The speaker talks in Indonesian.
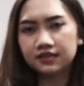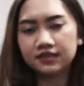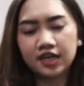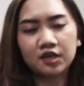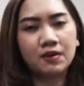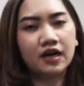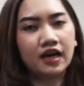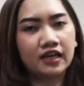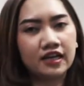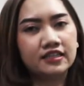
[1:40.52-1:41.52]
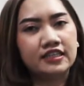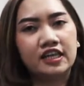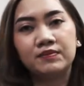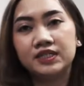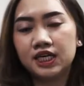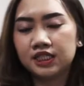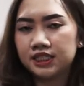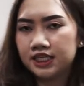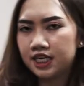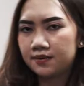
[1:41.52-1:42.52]
tentang kebakaran kilang minyak
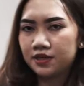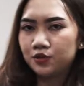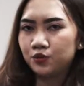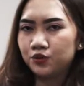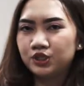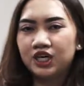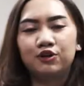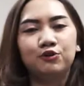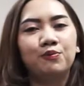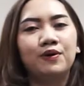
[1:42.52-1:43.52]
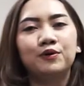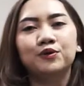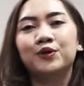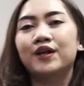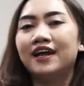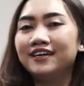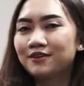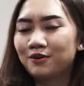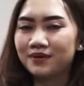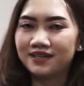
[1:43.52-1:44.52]
di Indramayu. Jangan lupa untuk
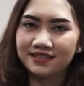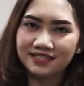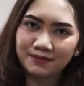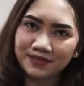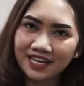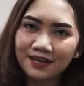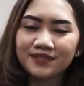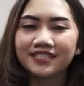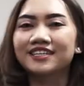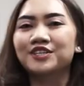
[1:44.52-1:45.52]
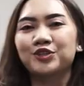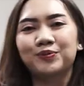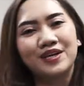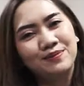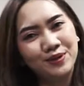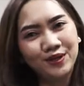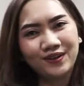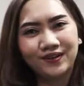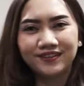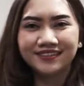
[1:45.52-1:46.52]
like, komen, dan subscribe channel youtube
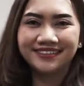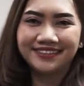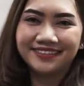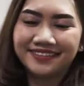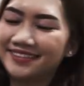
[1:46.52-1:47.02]
genpi.co.